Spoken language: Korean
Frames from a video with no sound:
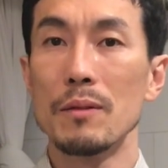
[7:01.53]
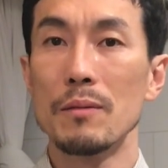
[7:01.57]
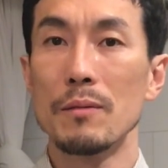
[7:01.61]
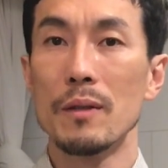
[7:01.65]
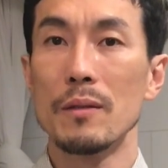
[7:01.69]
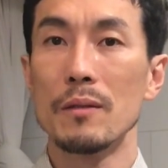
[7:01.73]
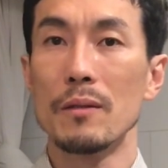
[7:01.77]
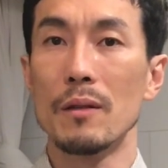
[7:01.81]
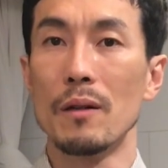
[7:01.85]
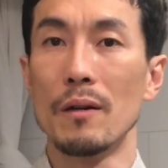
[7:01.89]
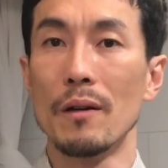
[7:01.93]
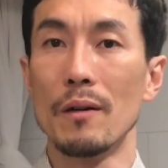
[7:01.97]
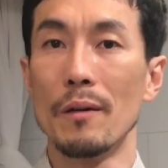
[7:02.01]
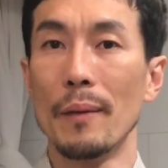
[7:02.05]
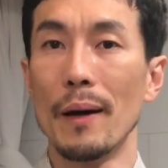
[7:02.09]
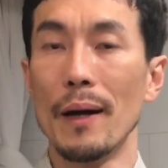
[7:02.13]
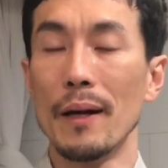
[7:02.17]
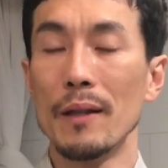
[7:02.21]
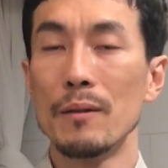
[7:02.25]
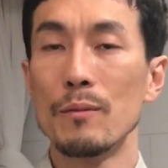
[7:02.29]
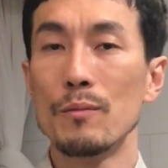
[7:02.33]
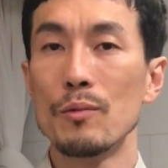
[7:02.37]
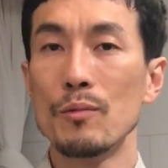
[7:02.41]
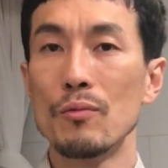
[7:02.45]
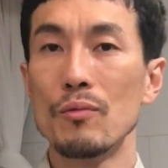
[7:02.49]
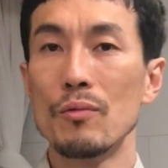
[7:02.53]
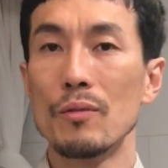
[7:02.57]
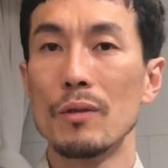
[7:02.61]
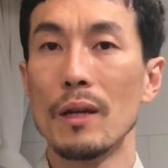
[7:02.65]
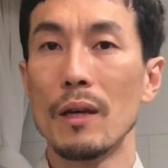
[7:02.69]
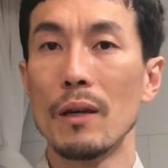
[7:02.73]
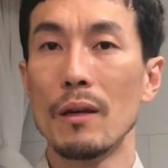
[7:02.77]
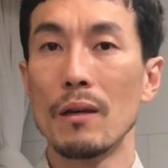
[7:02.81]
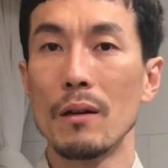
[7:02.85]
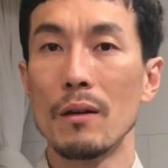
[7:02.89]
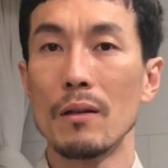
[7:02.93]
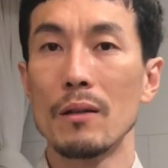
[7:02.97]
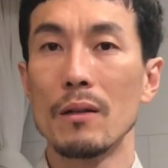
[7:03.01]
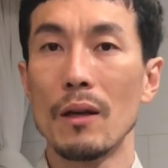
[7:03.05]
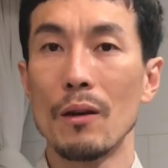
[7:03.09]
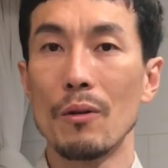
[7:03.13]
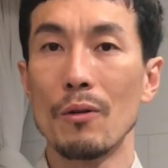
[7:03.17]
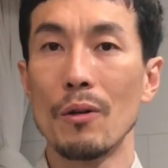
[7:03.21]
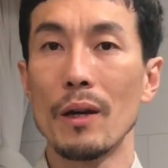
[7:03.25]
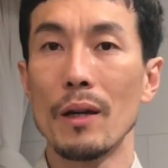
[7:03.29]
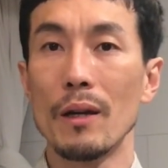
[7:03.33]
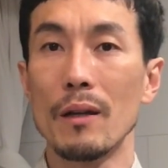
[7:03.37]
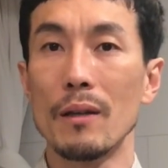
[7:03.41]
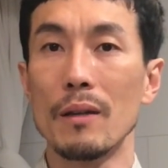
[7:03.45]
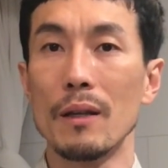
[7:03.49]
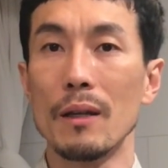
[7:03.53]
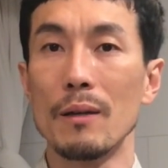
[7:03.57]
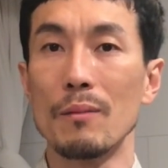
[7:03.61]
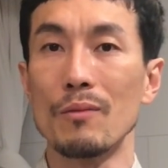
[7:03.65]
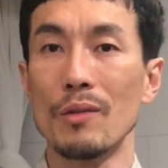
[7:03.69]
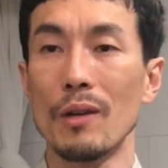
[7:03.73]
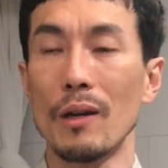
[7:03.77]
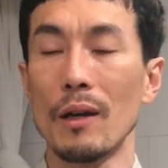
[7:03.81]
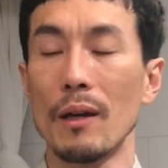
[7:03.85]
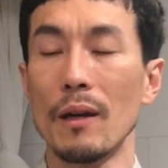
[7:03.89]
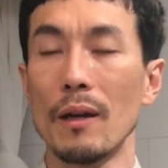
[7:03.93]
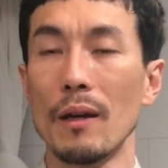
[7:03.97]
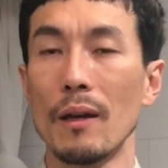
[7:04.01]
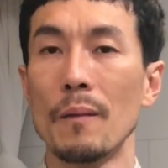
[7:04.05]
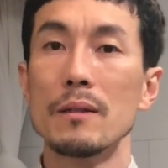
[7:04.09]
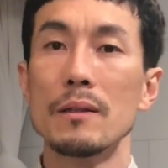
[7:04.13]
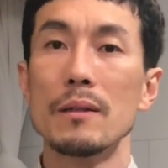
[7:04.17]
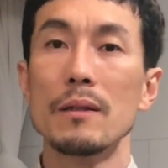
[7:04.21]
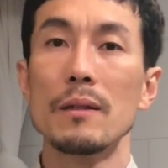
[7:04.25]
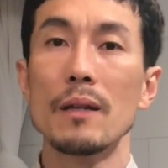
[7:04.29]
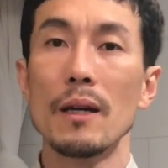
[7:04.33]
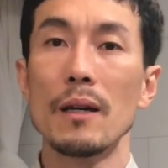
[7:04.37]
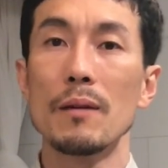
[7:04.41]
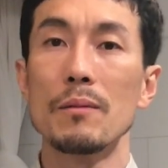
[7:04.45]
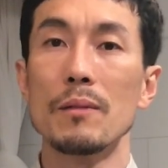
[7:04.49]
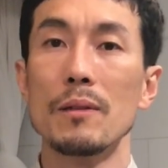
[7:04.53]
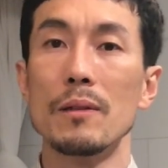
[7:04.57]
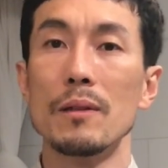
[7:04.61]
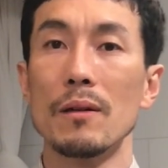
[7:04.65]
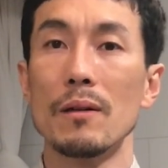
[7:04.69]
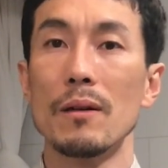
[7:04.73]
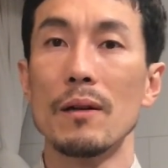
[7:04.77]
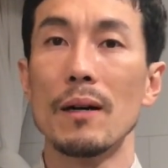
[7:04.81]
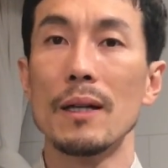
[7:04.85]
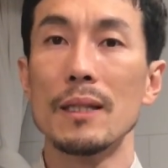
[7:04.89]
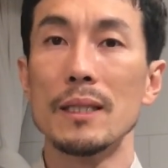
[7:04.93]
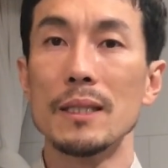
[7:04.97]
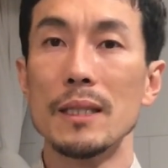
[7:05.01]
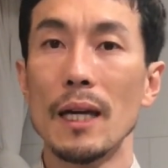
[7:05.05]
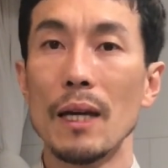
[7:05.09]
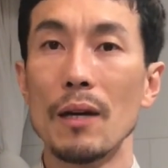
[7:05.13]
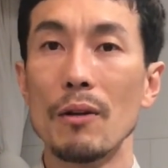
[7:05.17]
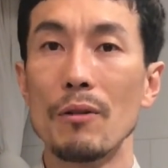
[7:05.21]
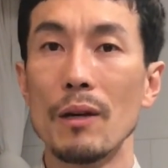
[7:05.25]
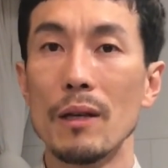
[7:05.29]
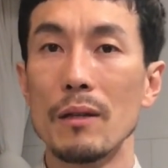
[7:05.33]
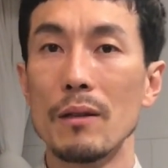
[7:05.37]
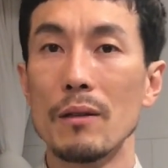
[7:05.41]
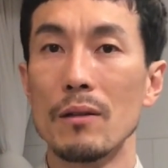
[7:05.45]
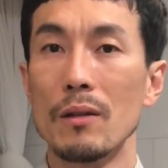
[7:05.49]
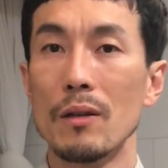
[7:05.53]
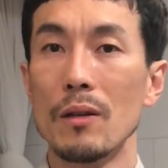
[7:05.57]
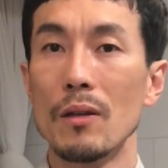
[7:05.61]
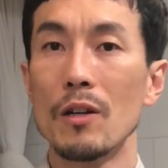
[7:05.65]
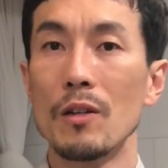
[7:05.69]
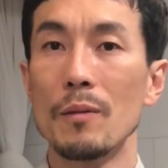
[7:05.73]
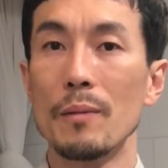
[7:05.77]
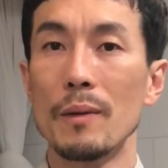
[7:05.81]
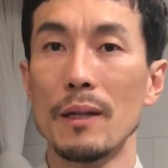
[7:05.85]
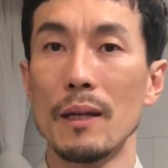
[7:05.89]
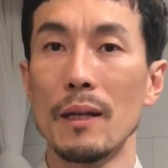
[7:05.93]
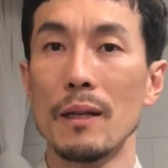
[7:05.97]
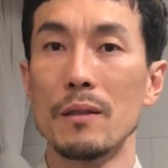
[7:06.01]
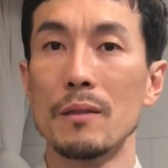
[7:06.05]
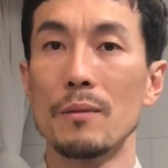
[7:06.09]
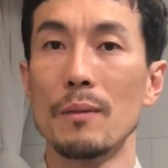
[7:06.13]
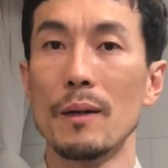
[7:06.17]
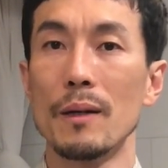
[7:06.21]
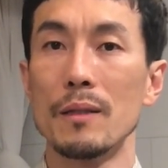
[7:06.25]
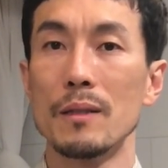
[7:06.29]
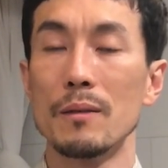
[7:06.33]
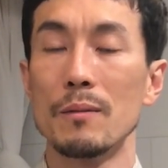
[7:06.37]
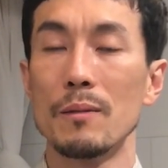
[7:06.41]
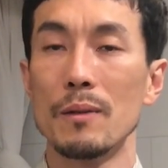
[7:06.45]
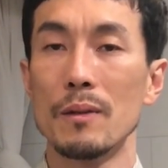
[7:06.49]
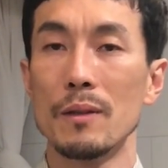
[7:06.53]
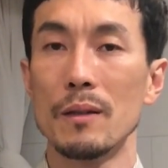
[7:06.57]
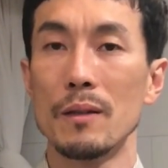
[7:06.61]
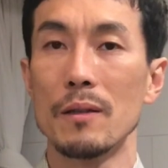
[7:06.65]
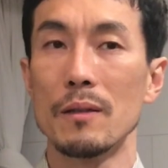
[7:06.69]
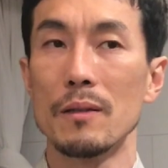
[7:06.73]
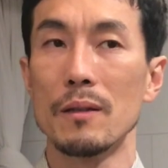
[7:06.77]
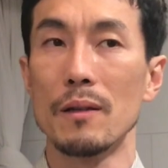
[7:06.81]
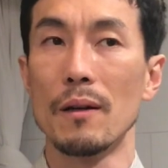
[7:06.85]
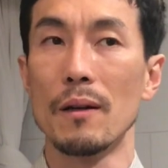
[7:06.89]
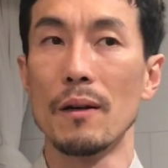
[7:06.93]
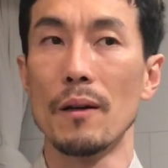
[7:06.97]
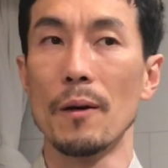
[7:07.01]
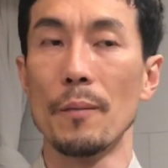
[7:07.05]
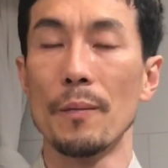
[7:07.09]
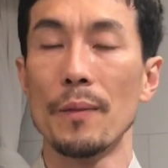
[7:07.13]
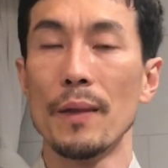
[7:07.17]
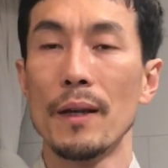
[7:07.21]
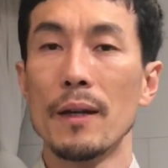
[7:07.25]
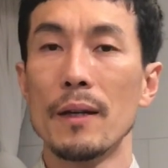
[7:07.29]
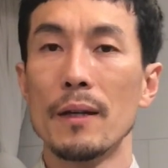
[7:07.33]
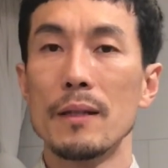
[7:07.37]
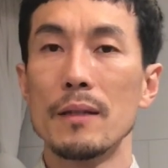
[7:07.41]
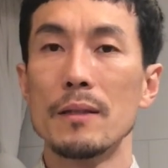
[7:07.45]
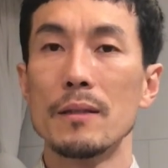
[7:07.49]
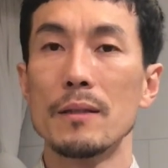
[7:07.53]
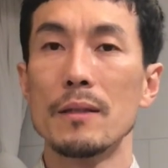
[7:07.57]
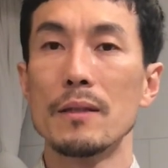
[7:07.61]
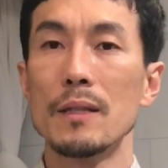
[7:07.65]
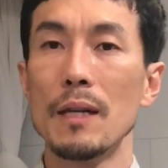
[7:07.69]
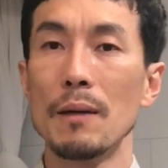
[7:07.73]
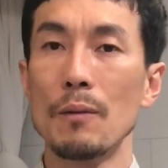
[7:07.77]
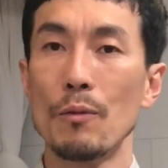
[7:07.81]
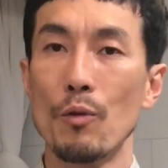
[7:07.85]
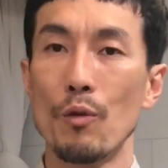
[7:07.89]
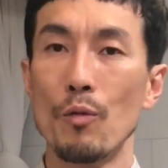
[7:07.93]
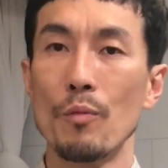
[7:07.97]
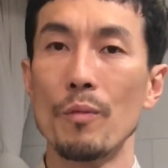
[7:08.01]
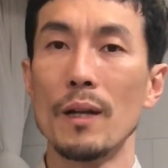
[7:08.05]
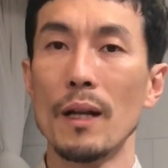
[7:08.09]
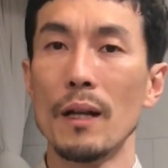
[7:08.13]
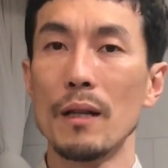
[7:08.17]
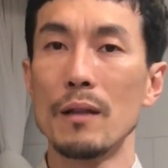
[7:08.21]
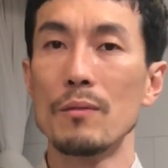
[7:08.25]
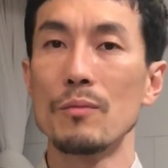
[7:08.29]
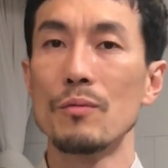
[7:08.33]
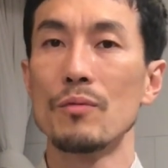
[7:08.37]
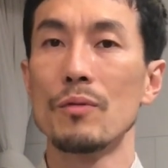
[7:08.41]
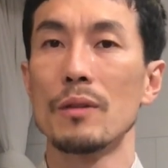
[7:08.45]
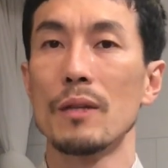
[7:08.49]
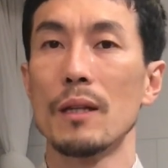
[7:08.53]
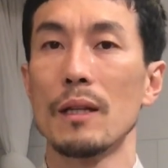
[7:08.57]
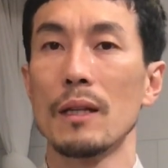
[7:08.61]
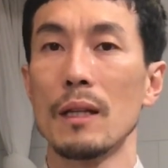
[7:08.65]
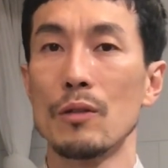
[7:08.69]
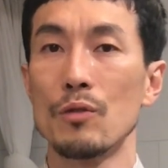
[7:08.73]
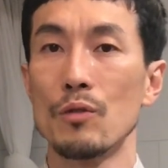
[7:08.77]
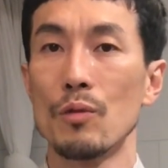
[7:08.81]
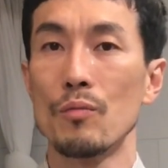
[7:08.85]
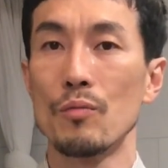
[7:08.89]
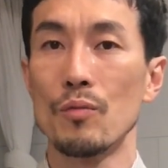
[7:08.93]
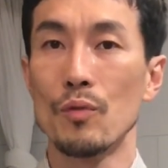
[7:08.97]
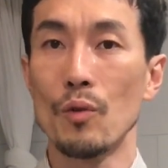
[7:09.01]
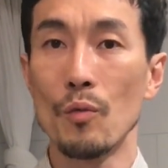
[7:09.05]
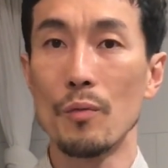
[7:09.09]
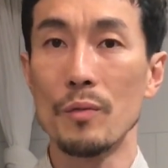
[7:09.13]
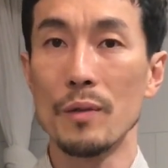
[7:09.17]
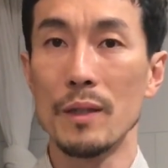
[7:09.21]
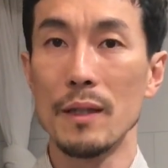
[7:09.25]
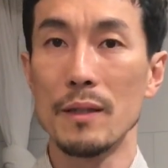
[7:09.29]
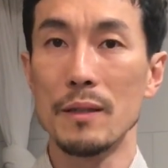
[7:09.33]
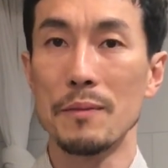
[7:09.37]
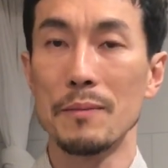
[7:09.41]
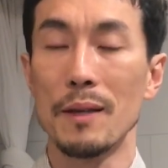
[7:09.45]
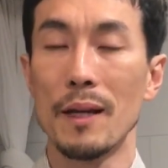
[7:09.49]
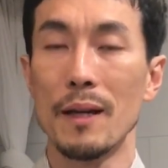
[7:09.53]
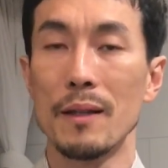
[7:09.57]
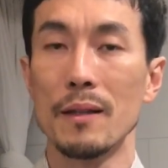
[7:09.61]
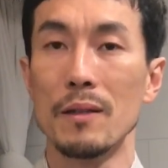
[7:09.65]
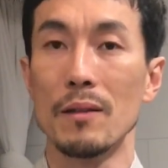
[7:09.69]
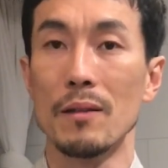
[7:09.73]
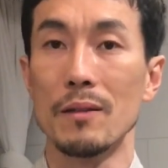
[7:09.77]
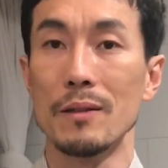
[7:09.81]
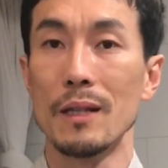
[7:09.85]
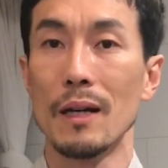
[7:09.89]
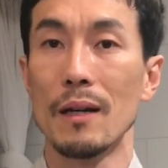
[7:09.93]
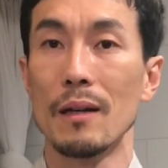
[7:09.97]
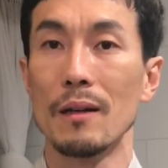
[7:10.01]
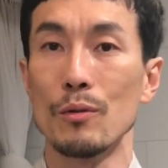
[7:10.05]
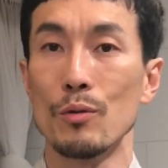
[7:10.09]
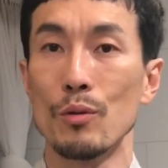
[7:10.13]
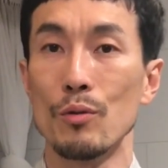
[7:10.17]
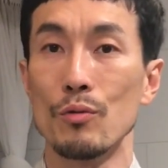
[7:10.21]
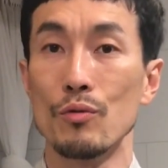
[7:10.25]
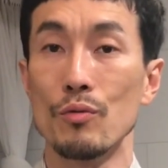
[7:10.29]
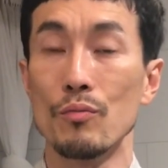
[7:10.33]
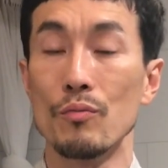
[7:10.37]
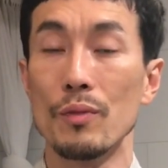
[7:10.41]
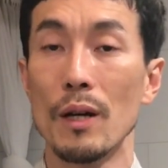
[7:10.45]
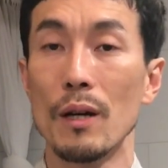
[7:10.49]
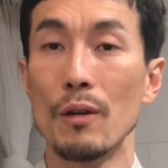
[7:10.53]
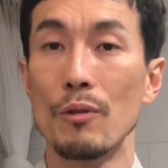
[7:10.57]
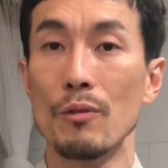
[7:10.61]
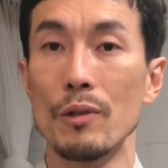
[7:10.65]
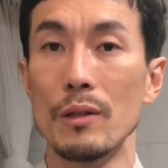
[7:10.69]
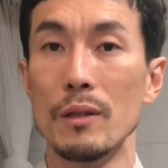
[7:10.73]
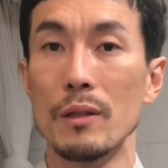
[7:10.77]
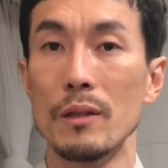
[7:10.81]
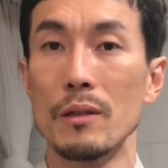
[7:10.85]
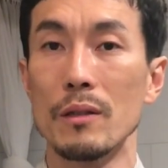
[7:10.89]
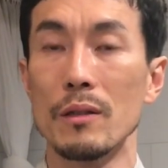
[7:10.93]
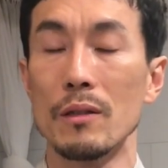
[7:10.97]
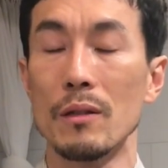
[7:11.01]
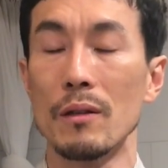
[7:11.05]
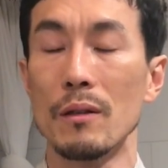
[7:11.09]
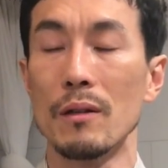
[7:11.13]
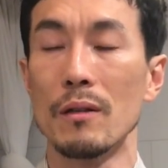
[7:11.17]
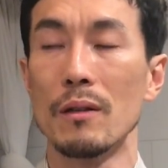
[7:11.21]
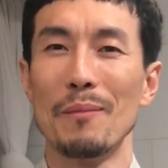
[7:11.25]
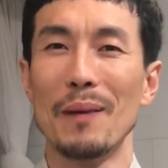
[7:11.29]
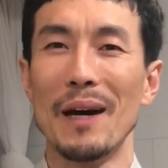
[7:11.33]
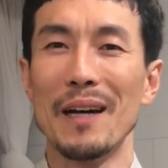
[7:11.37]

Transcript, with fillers: 쓰면서 많은 부분이 해결이 되고 했기 때문에 스트랩을 여러 가지 사용했던 경험에 대해서 말씀을 드려서 스트랩 고민하는 분들한테 좀 도움이 됐으면 하는 영상도 준비하고 있거든요.